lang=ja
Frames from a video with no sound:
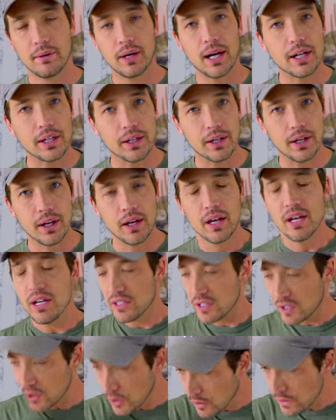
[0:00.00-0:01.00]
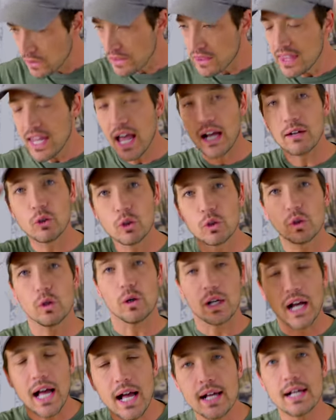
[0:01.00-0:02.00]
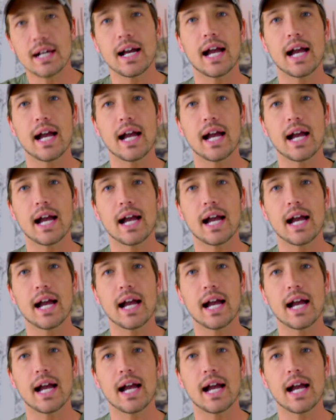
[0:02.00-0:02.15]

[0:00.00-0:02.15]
ある？そんなことを考